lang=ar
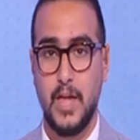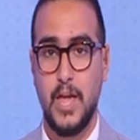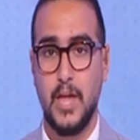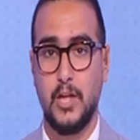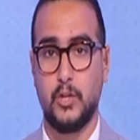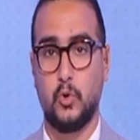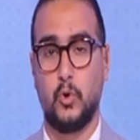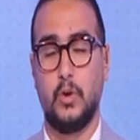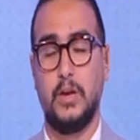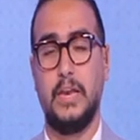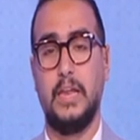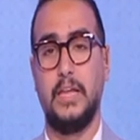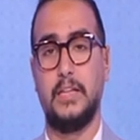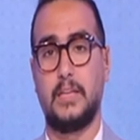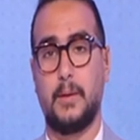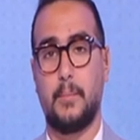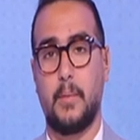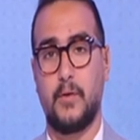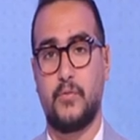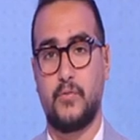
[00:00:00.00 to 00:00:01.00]
تقول لي
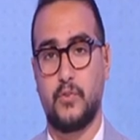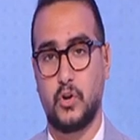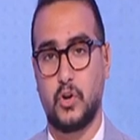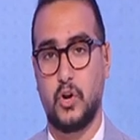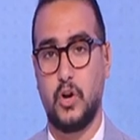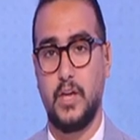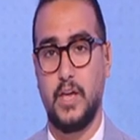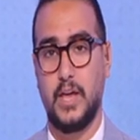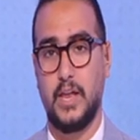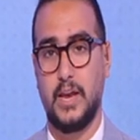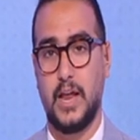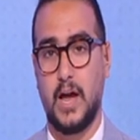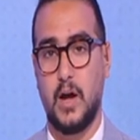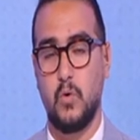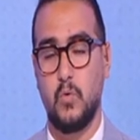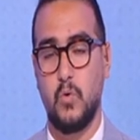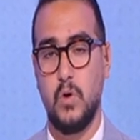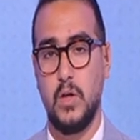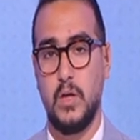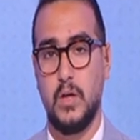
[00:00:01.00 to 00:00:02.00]
طب افريقيا
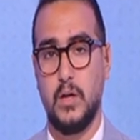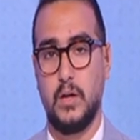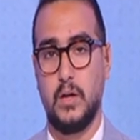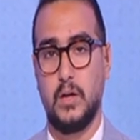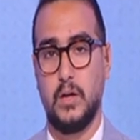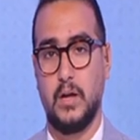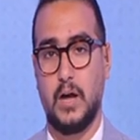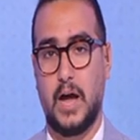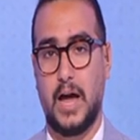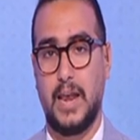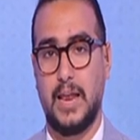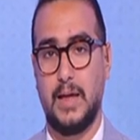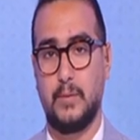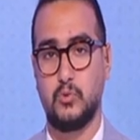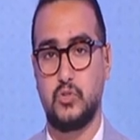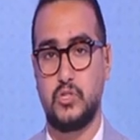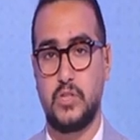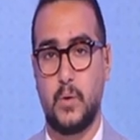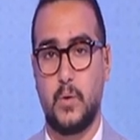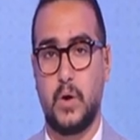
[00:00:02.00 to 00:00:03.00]
او آه، على
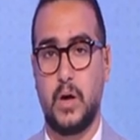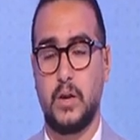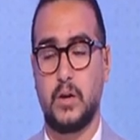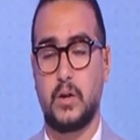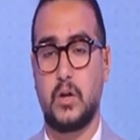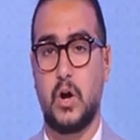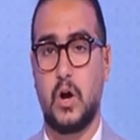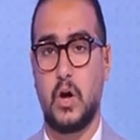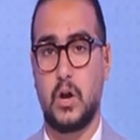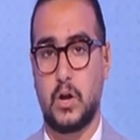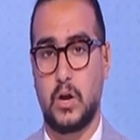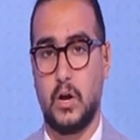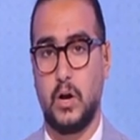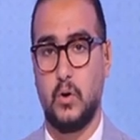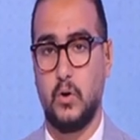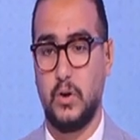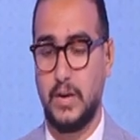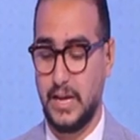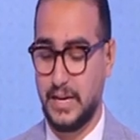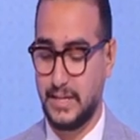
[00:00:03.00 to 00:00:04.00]
مستوى القاره
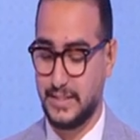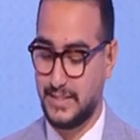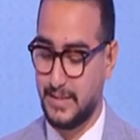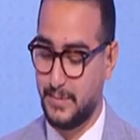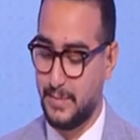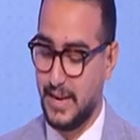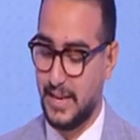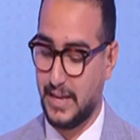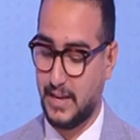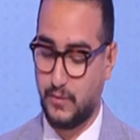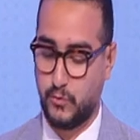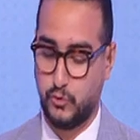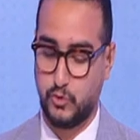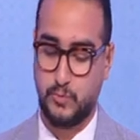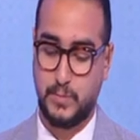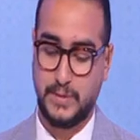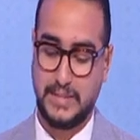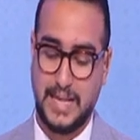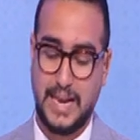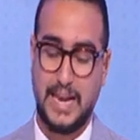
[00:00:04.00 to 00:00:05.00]
اقول لك الزمالك يفوز
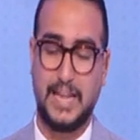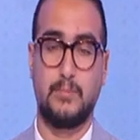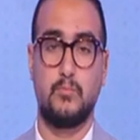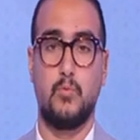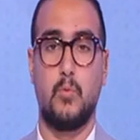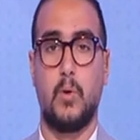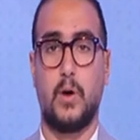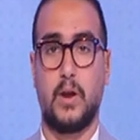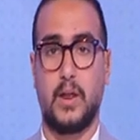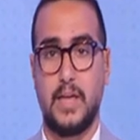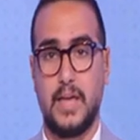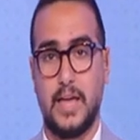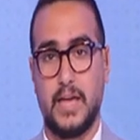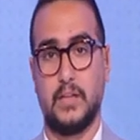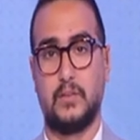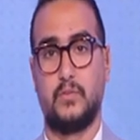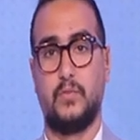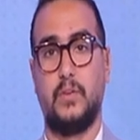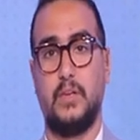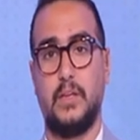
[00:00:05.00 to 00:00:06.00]
بثلاث
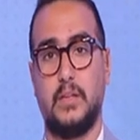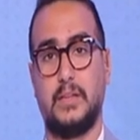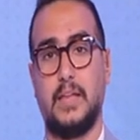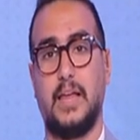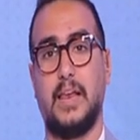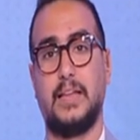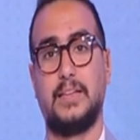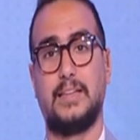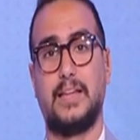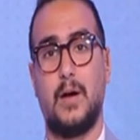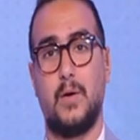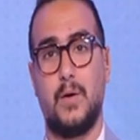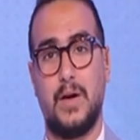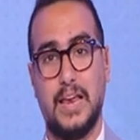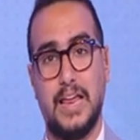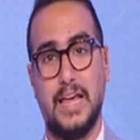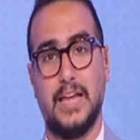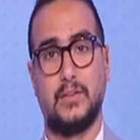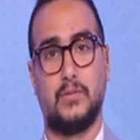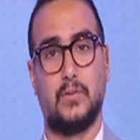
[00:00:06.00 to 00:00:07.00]
مباريات في ثلاث
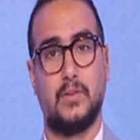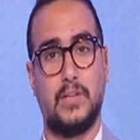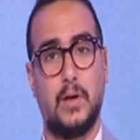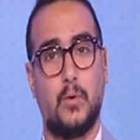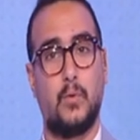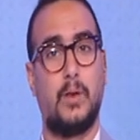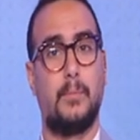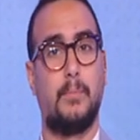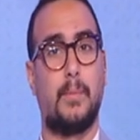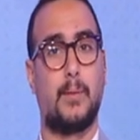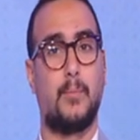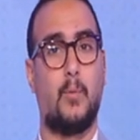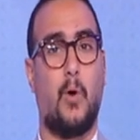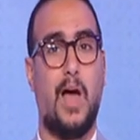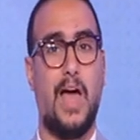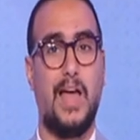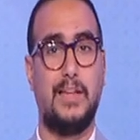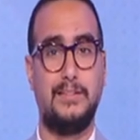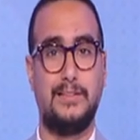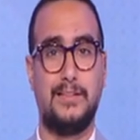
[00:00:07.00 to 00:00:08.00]
جولات في دوري
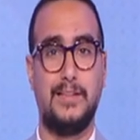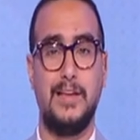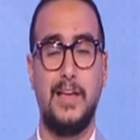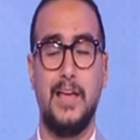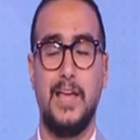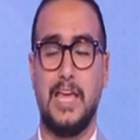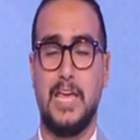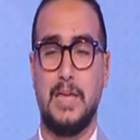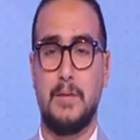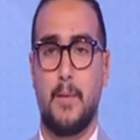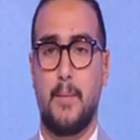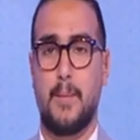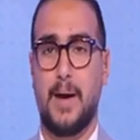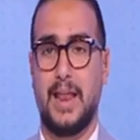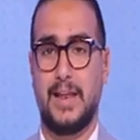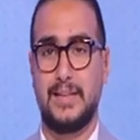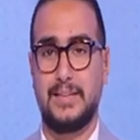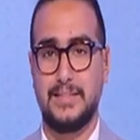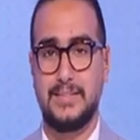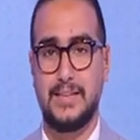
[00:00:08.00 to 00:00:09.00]
المجموعات يبقى
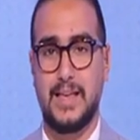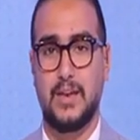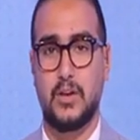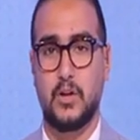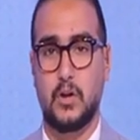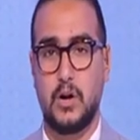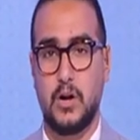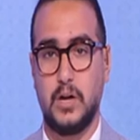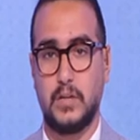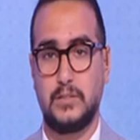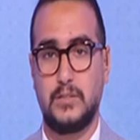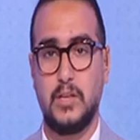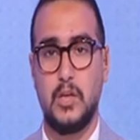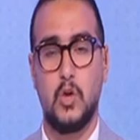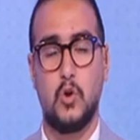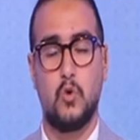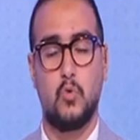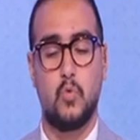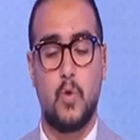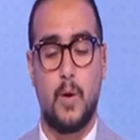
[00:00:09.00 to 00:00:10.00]
معانا تسع نقاط
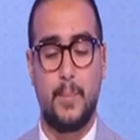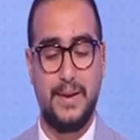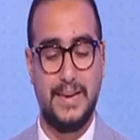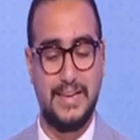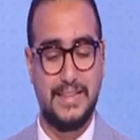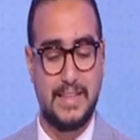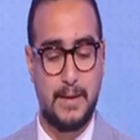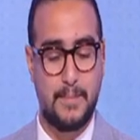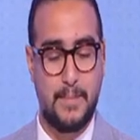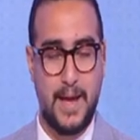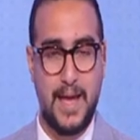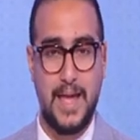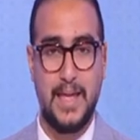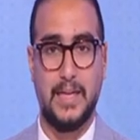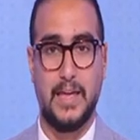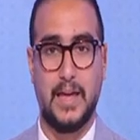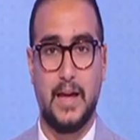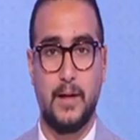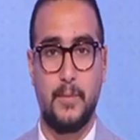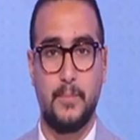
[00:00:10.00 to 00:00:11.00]

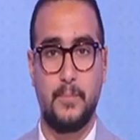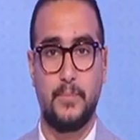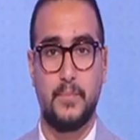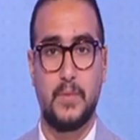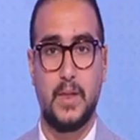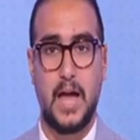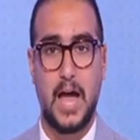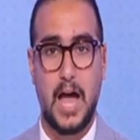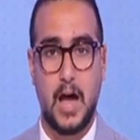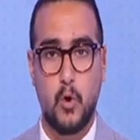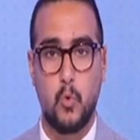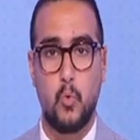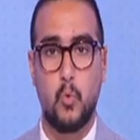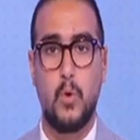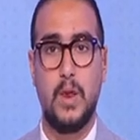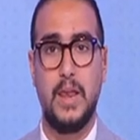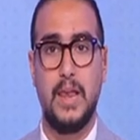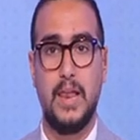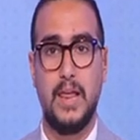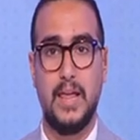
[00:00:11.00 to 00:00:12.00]
وبالتبعيه
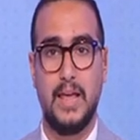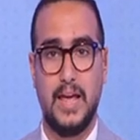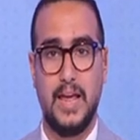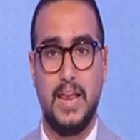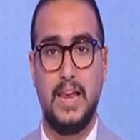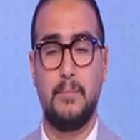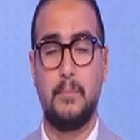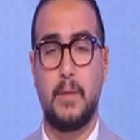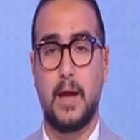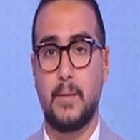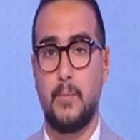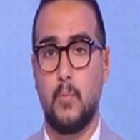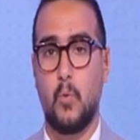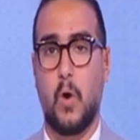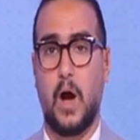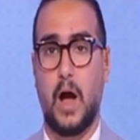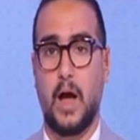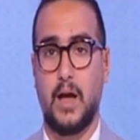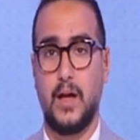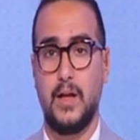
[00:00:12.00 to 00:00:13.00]
أول
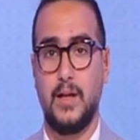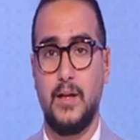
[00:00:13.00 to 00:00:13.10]
المجموعة